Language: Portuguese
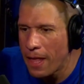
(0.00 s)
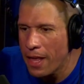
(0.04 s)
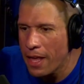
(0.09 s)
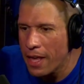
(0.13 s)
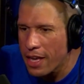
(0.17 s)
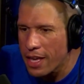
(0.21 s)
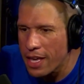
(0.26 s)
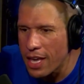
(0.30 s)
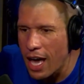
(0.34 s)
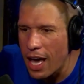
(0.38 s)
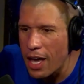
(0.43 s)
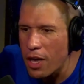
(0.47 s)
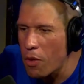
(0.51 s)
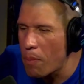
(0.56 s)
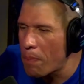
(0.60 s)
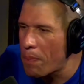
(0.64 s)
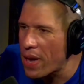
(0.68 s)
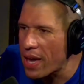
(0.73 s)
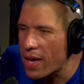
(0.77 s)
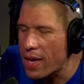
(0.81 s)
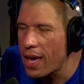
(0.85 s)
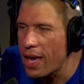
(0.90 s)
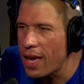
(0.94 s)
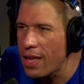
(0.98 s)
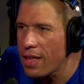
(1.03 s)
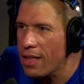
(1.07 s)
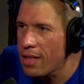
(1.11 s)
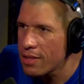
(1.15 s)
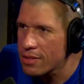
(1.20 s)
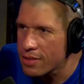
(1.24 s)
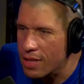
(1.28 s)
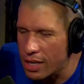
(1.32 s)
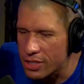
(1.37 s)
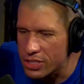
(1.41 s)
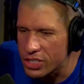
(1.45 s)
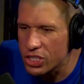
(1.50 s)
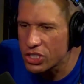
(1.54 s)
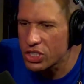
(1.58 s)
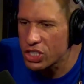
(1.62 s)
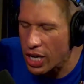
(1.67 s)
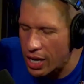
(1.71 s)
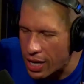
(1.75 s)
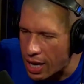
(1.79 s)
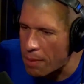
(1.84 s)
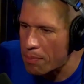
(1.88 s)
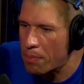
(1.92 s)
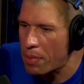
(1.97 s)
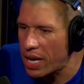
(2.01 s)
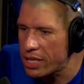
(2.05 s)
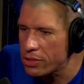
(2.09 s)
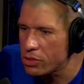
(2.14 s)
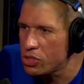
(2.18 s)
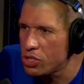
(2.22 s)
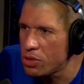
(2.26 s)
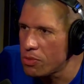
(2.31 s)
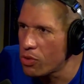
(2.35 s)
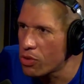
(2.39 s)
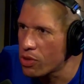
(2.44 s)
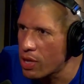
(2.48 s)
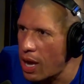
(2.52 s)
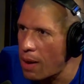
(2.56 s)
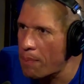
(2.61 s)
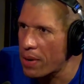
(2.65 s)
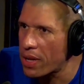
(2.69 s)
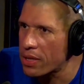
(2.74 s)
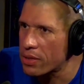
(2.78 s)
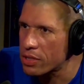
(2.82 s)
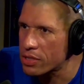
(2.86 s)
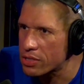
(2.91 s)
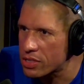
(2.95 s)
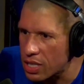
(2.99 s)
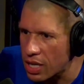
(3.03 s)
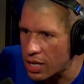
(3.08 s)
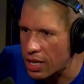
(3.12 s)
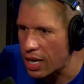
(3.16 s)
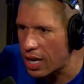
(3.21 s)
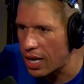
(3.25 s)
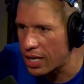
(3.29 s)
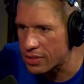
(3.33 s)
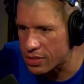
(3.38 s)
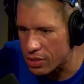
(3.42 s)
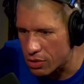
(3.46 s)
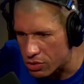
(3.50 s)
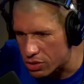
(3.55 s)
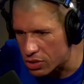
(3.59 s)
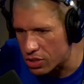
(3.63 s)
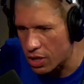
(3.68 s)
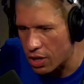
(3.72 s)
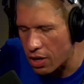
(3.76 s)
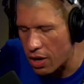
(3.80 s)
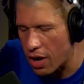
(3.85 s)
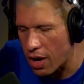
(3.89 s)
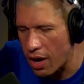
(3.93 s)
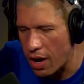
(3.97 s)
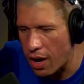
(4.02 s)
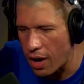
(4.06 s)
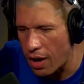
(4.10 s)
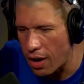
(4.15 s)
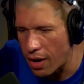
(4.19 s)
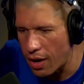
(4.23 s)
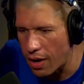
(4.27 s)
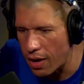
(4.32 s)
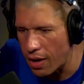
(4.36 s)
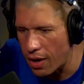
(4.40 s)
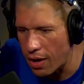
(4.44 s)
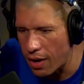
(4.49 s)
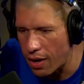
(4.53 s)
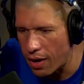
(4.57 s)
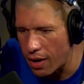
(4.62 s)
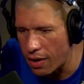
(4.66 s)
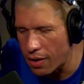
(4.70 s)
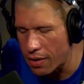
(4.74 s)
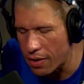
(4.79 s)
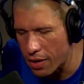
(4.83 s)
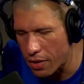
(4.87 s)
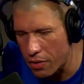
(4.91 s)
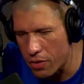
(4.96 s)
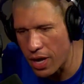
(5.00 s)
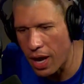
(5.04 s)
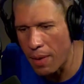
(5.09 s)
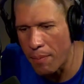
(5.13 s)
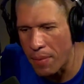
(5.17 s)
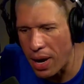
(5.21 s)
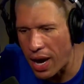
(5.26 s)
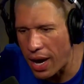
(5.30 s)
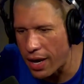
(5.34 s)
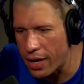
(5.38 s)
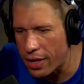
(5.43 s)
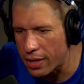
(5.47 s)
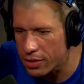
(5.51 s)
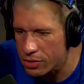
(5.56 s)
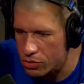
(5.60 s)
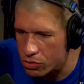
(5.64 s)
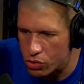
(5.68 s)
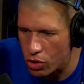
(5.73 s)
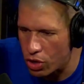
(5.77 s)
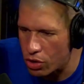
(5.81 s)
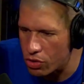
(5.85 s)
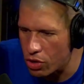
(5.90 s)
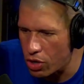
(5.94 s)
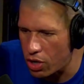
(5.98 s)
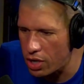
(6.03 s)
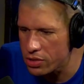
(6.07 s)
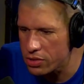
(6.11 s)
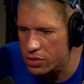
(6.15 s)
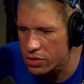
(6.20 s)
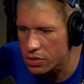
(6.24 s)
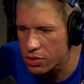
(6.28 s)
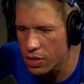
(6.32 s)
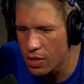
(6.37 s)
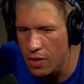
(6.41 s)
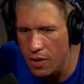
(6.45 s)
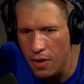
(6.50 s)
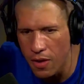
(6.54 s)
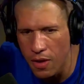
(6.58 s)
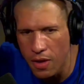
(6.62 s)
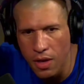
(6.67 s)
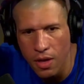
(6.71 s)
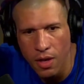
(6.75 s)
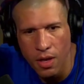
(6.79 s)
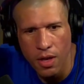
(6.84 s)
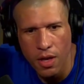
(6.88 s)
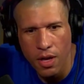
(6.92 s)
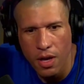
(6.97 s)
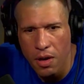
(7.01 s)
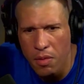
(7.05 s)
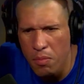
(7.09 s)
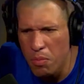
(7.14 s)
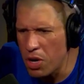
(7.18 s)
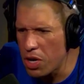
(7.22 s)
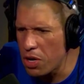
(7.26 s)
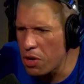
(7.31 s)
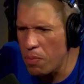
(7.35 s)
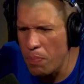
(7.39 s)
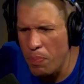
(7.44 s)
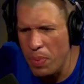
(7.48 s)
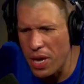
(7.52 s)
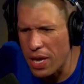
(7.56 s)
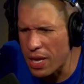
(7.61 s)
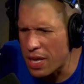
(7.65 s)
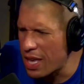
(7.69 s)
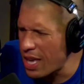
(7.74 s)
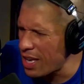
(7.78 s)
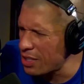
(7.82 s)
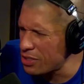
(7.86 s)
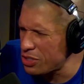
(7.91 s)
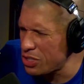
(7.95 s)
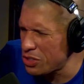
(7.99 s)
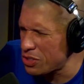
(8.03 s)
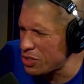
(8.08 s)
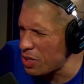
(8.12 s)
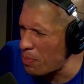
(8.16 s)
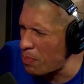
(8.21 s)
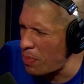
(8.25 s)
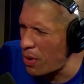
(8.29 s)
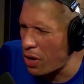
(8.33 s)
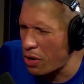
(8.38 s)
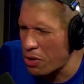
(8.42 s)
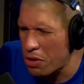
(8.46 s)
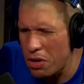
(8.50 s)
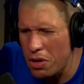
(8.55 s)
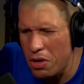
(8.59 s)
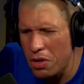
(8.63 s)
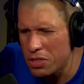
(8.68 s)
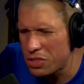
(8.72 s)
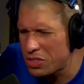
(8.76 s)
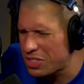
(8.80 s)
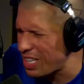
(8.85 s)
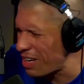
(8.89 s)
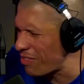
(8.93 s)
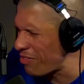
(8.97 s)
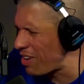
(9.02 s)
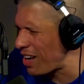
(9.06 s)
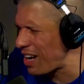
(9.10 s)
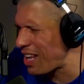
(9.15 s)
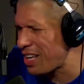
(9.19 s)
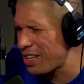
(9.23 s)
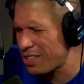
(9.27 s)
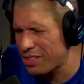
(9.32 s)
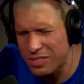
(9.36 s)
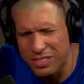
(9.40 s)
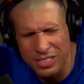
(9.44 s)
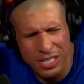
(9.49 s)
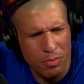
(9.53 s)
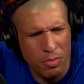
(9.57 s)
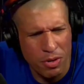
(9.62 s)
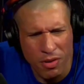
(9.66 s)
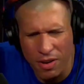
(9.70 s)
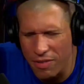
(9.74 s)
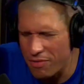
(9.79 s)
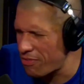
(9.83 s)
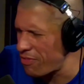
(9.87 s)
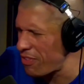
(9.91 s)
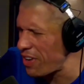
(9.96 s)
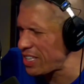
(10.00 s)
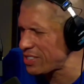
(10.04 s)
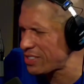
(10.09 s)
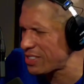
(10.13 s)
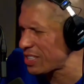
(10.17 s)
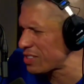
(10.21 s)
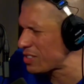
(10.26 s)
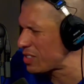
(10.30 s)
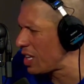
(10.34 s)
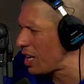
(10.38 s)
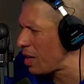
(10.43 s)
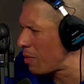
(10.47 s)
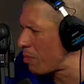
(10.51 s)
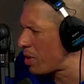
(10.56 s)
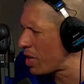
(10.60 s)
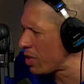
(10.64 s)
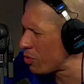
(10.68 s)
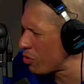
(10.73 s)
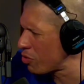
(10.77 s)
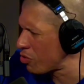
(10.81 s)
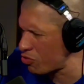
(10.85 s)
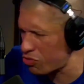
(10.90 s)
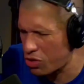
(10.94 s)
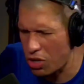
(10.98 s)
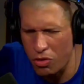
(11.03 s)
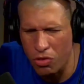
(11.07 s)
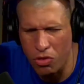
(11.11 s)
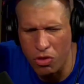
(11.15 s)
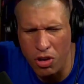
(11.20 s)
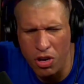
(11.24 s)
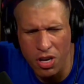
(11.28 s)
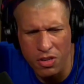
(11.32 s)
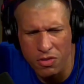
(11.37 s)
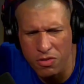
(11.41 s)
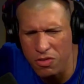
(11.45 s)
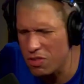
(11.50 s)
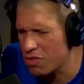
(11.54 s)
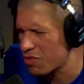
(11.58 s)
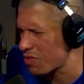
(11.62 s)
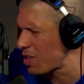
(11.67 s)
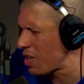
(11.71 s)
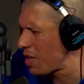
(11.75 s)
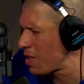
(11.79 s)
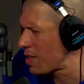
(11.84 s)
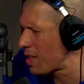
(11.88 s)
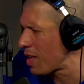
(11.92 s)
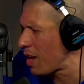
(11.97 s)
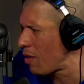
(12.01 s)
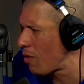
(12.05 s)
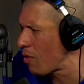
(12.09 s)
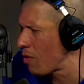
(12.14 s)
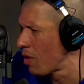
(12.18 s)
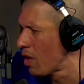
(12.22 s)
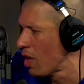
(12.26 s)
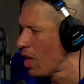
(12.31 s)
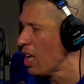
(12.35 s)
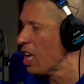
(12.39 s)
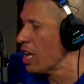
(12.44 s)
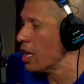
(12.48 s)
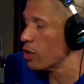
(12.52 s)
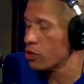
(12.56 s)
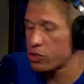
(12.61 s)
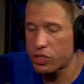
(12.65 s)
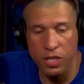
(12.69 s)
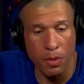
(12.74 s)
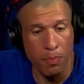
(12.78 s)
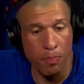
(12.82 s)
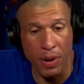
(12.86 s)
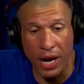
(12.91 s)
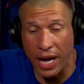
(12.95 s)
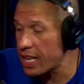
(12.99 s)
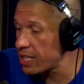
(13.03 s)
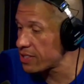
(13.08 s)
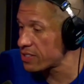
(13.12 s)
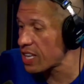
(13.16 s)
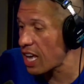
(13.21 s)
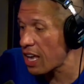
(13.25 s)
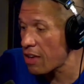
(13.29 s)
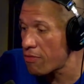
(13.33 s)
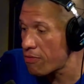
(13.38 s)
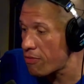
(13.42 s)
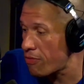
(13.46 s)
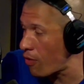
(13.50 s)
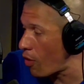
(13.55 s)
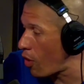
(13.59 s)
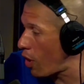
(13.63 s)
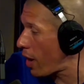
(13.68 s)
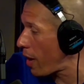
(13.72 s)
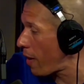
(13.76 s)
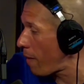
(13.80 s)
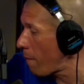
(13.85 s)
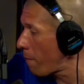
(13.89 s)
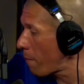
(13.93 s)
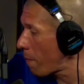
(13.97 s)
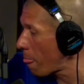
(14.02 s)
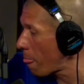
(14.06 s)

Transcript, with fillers: E aí eu peguei, a gente tinha acabado de mudar para nossa casa, onde a, a, eu e a Mayra, só nós. Mano, eu peguei, a gente separou, a gente tava lá, sabe, uma festa celebrando só nós, os que tal. Eu separei, saí fora,